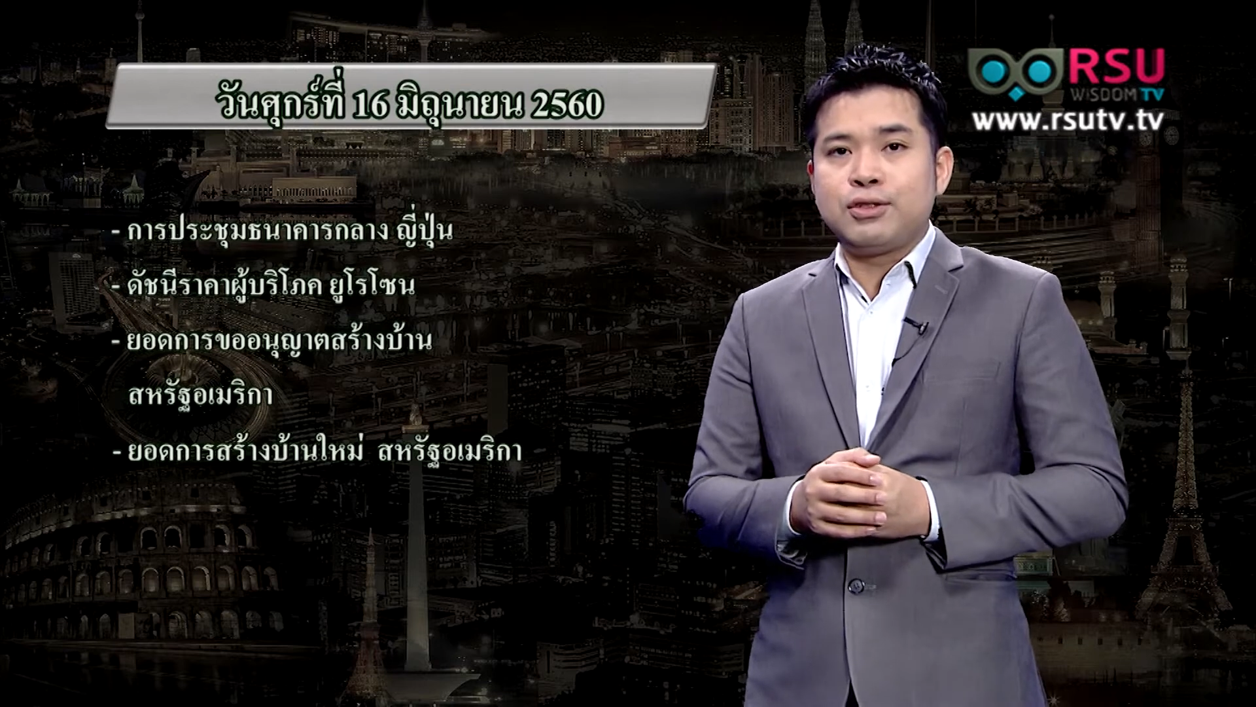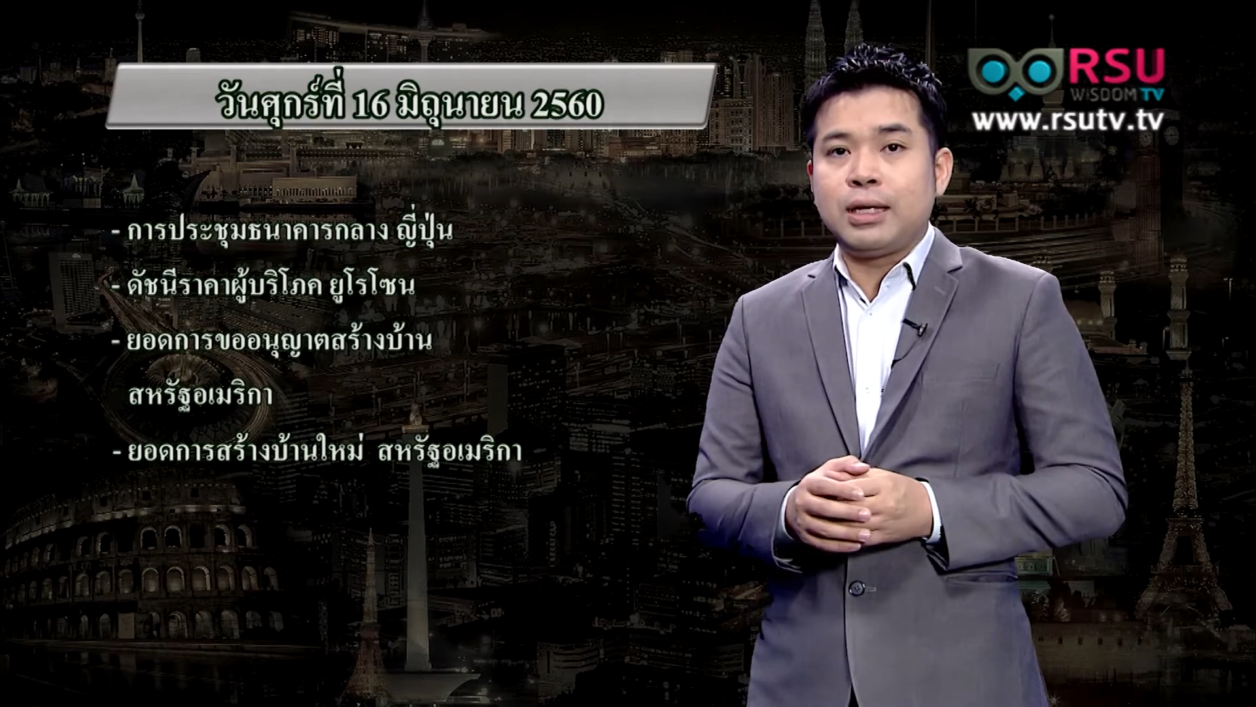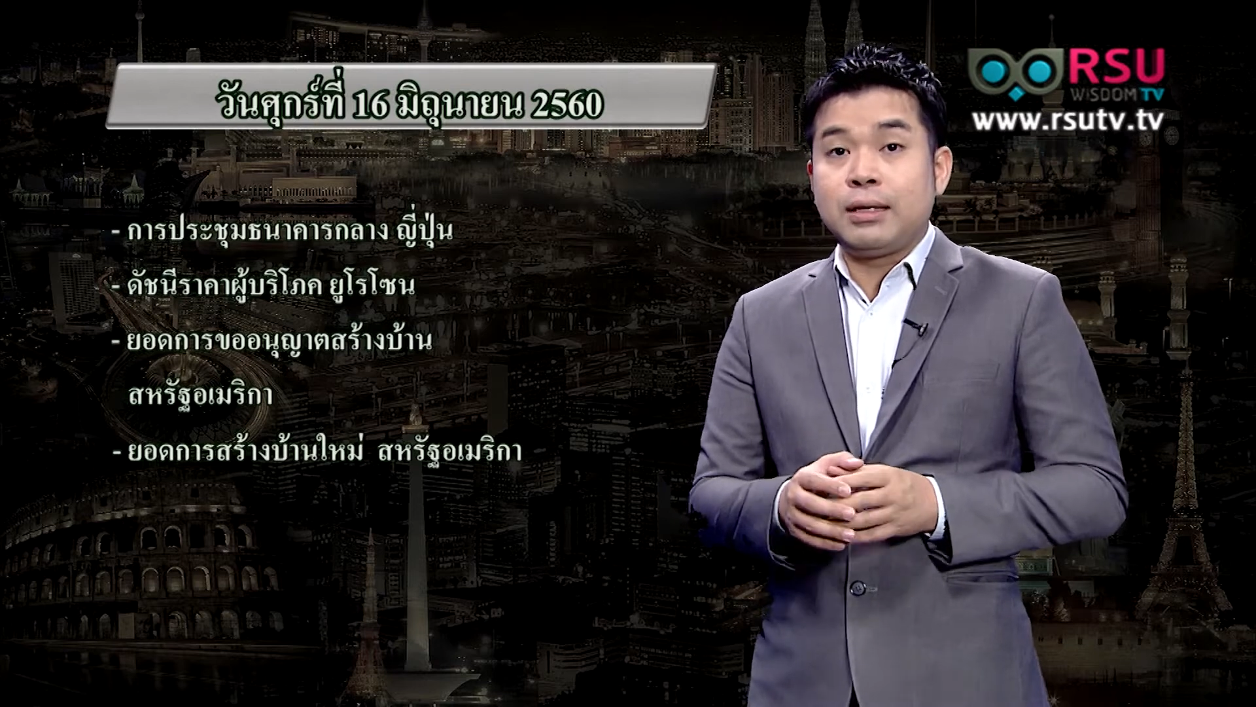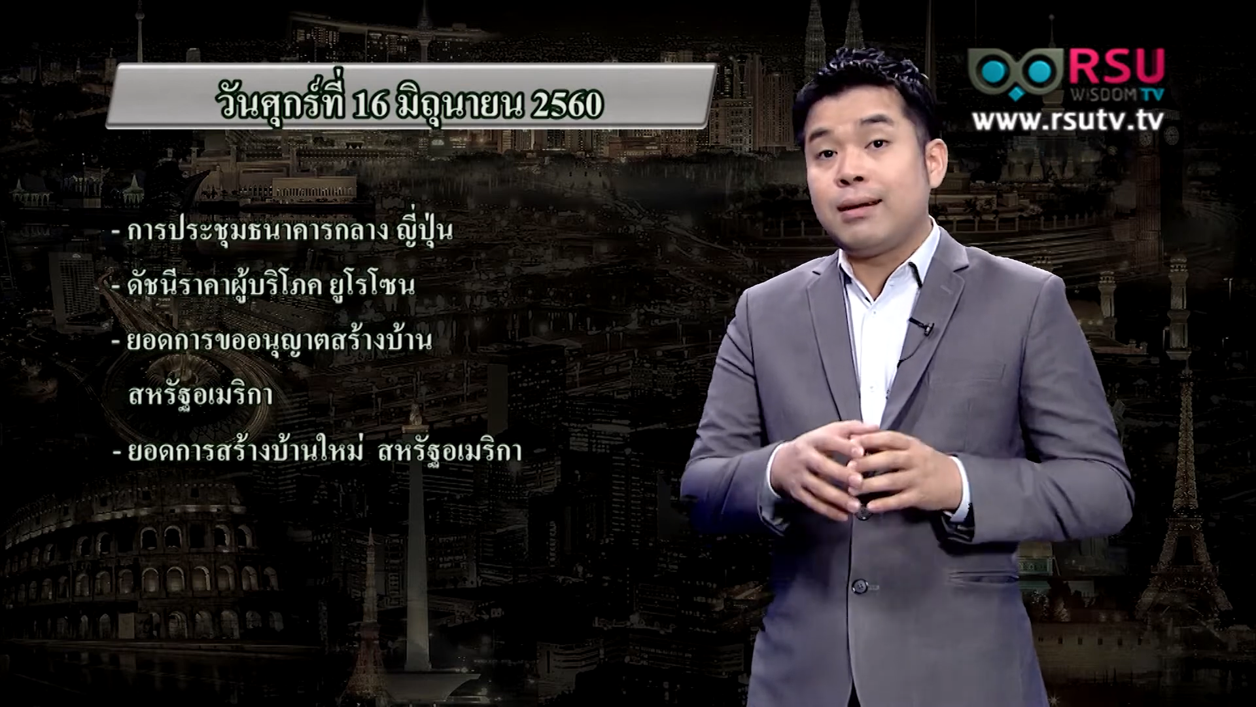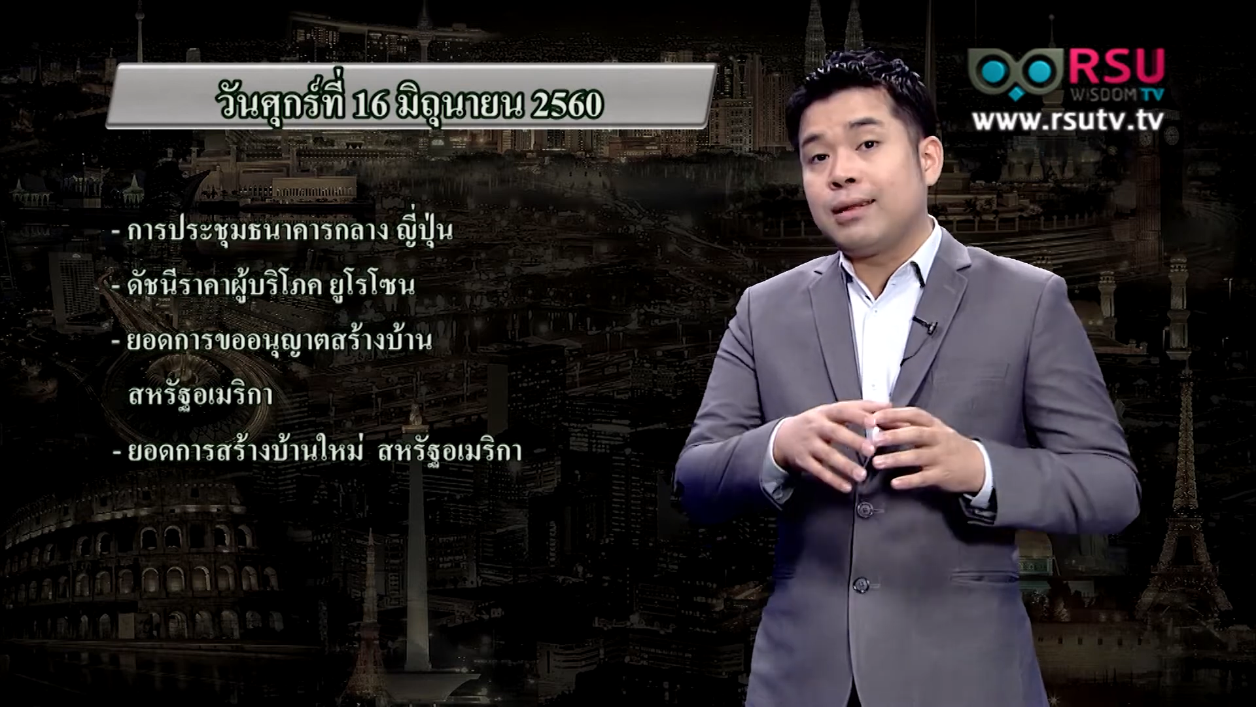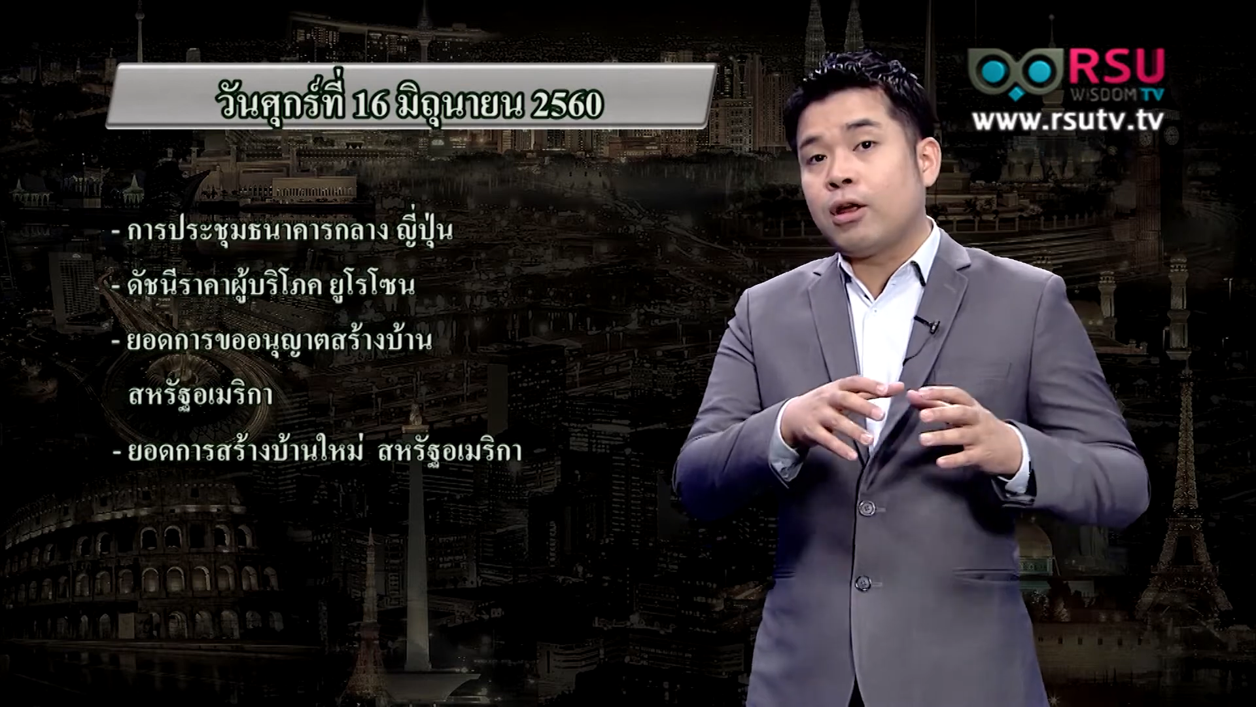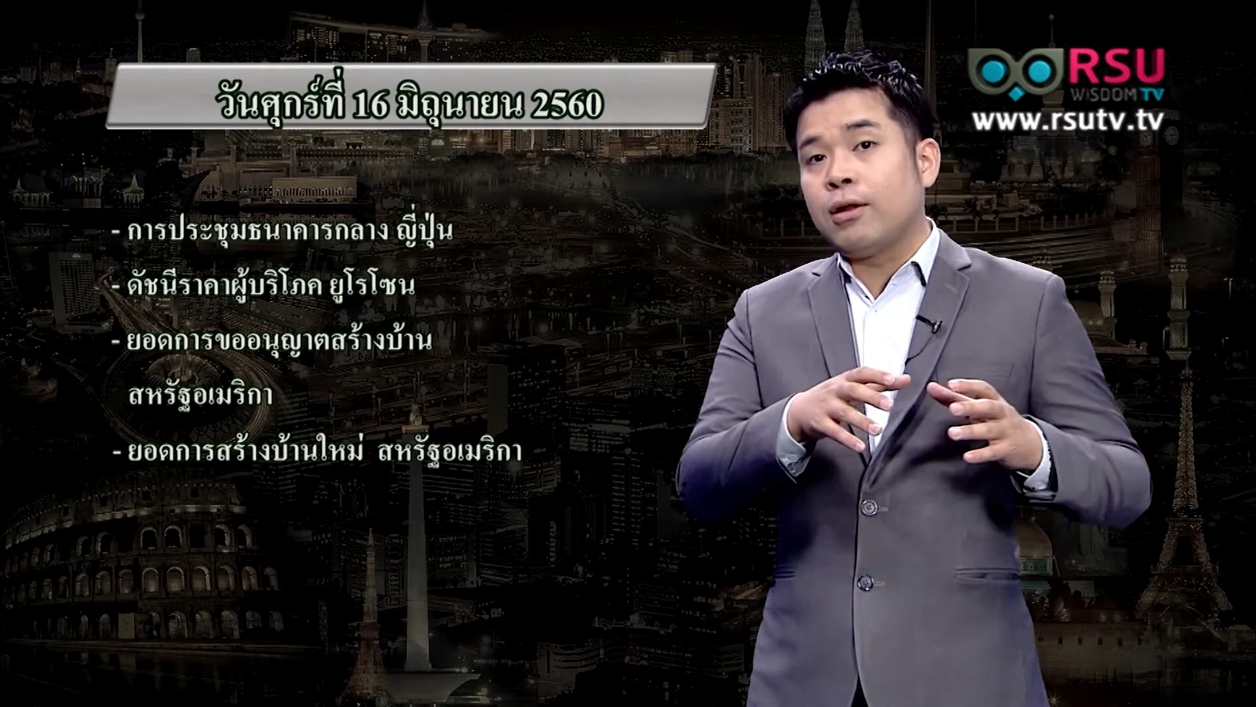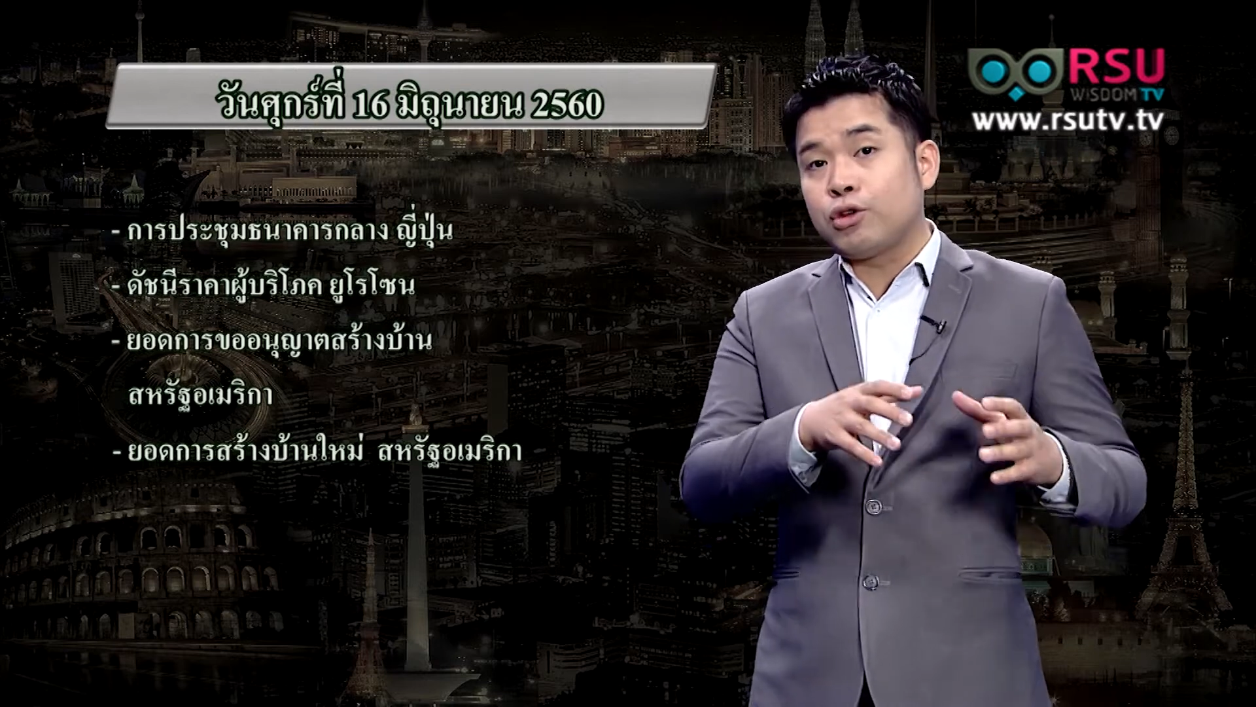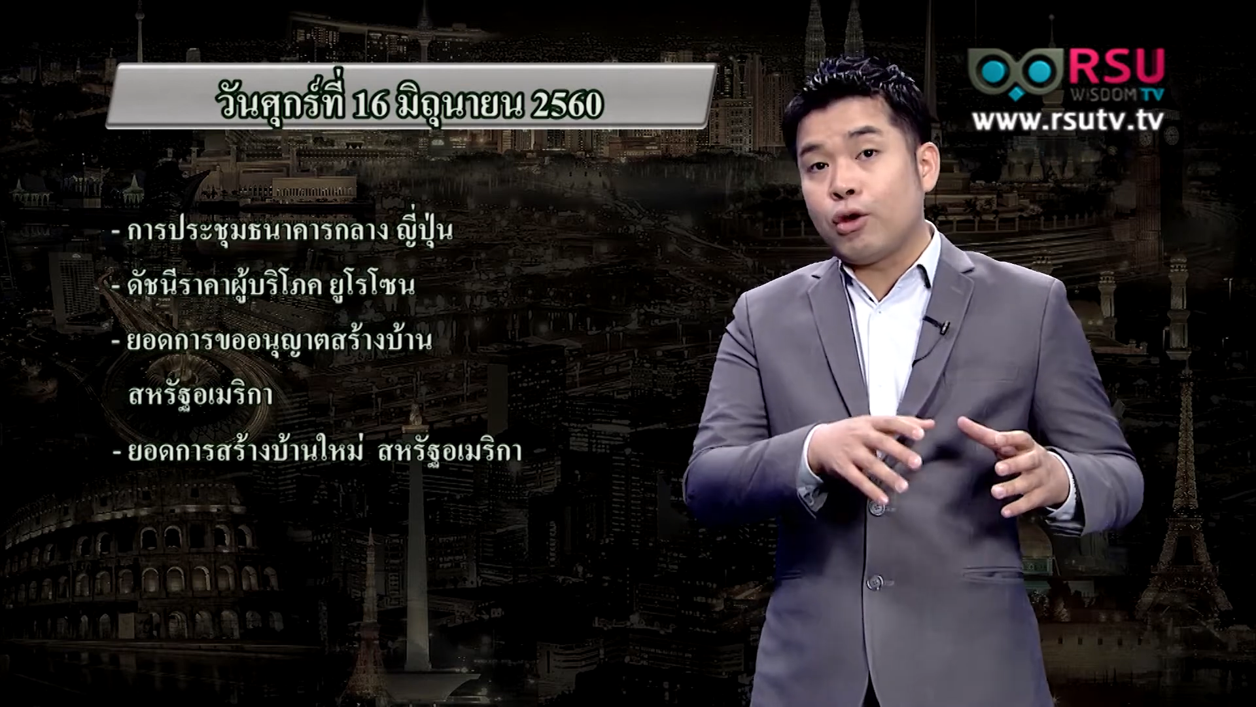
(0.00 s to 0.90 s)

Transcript: ซึ่งอย่างที่เรียนตอน